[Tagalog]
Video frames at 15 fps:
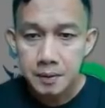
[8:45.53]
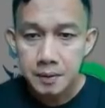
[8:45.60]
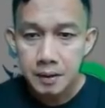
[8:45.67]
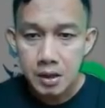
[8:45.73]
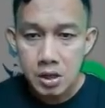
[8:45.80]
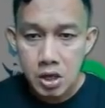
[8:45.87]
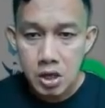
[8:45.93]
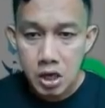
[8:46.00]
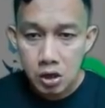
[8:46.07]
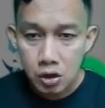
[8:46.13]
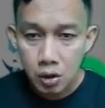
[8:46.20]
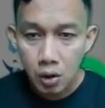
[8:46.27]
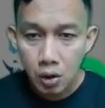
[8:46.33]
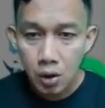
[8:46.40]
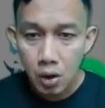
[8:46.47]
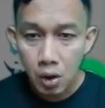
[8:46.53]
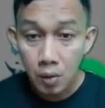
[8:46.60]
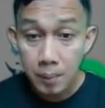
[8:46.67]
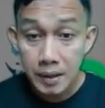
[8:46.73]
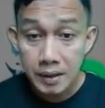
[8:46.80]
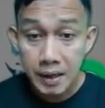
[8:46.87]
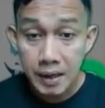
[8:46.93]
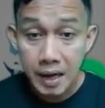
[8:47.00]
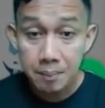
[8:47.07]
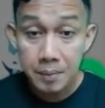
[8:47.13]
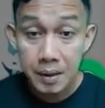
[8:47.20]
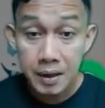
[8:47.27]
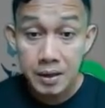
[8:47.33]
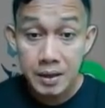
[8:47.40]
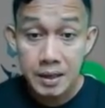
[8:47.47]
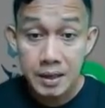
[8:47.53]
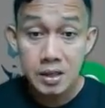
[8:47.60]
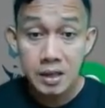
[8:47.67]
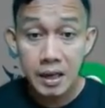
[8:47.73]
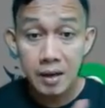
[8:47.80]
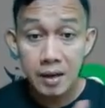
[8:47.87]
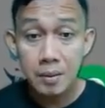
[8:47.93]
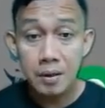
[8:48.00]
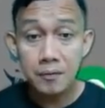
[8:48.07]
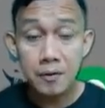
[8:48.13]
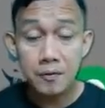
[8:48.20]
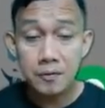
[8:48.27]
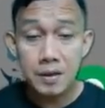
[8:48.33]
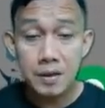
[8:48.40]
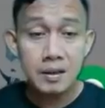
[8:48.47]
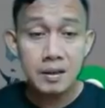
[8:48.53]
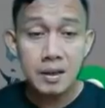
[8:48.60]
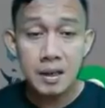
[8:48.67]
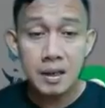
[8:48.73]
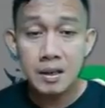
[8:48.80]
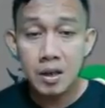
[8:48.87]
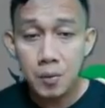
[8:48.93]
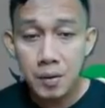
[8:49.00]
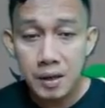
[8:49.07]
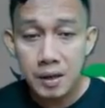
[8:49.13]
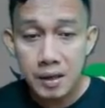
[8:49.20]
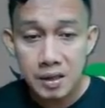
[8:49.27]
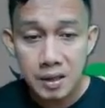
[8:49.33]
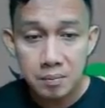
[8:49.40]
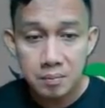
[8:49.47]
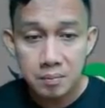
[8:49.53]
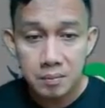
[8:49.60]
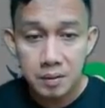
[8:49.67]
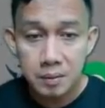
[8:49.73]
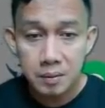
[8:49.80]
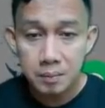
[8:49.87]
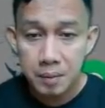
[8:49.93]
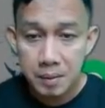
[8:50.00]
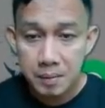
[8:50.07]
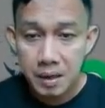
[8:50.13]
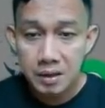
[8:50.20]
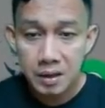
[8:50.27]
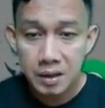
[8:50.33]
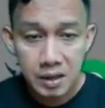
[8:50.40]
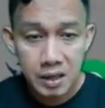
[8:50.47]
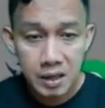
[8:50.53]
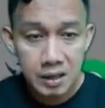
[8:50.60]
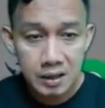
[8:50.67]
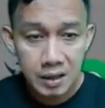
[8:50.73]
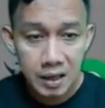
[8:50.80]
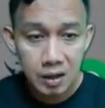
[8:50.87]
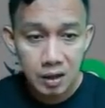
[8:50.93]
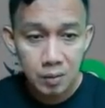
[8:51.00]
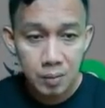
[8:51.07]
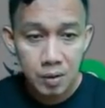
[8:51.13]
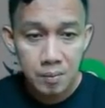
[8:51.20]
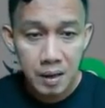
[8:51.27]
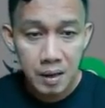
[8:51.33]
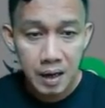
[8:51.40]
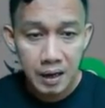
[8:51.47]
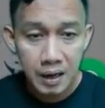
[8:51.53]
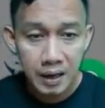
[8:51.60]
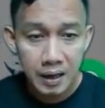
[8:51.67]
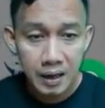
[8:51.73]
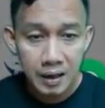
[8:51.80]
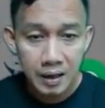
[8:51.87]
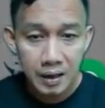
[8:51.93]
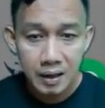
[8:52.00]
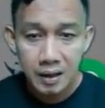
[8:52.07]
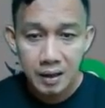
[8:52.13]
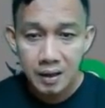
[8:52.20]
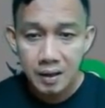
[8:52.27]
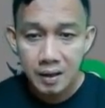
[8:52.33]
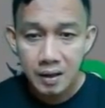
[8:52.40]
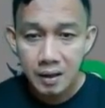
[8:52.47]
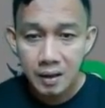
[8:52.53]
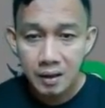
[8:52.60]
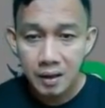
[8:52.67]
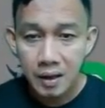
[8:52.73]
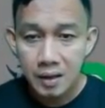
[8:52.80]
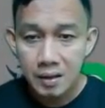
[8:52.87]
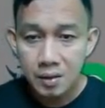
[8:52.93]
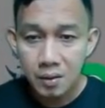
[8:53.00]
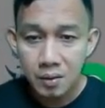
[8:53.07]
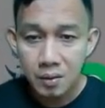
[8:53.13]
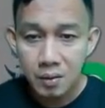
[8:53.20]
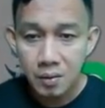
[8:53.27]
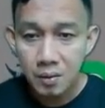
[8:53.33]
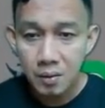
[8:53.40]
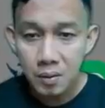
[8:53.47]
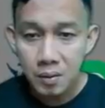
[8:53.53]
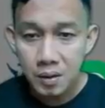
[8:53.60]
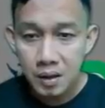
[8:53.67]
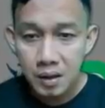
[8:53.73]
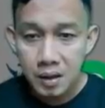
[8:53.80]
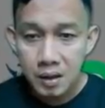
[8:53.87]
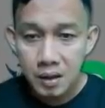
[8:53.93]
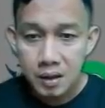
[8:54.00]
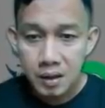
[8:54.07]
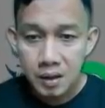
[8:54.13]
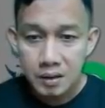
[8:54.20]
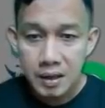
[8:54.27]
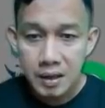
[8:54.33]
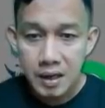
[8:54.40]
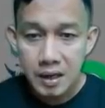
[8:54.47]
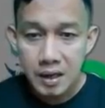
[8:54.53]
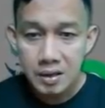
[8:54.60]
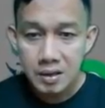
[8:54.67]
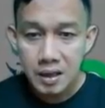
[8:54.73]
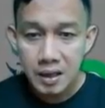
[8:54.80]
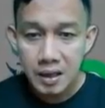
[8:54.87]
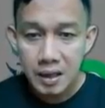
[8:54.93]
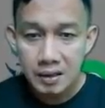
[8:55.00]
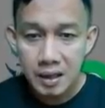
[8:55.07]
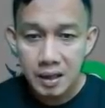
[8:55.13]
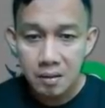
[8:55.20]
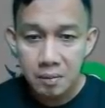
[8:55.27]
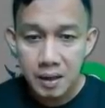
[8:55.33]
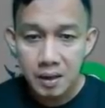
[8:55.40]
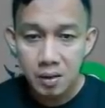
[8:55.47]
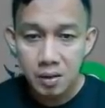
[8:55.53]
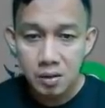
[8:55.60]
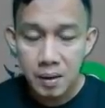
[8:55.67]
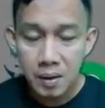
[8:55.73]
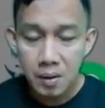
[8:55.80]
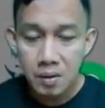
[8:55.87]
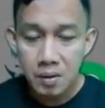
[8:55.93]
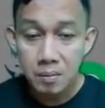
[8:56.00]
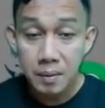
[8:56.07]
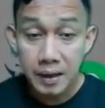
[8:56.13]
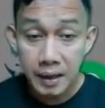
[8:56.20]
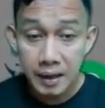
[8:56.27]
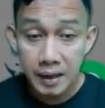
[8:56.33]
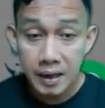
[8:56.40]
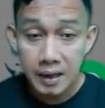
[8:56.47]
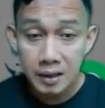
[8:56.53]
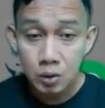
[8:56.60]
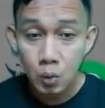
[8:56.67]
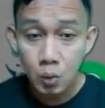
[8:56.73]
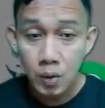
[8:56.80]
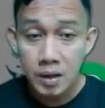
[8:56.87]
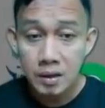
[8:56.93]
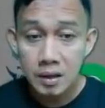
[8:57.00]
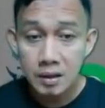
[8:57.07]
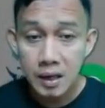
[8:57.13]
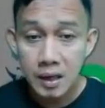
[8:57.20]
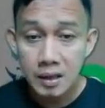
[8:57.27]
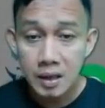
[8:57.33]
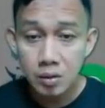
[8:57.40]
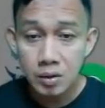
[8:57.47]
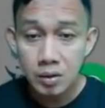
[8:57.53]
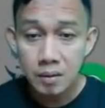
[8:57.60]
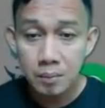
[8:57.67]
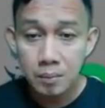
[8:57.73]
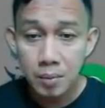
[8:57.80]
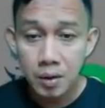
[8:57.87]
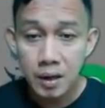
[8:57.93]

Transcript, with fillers: Install, open the app, and reach level 15 and you will receive 586. Ito po yung malaki. Okay, so the next gen antivirus powered by AI, 23,400